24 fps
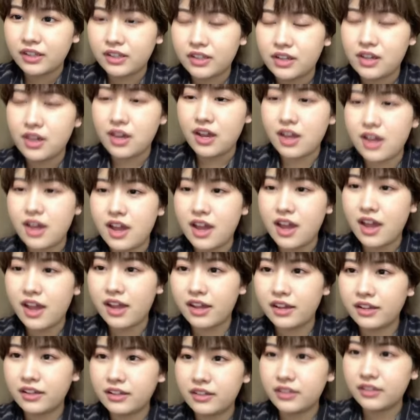
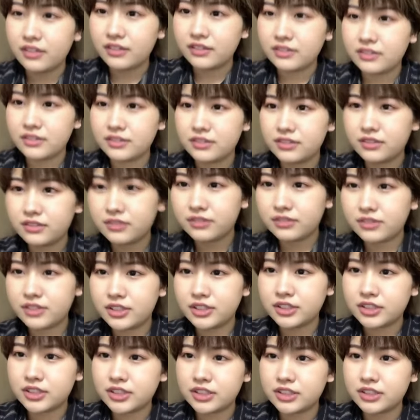イエーイ、
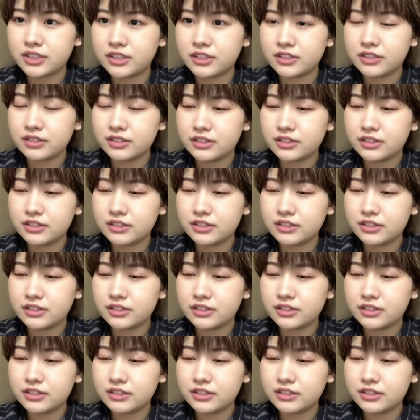嬉しい。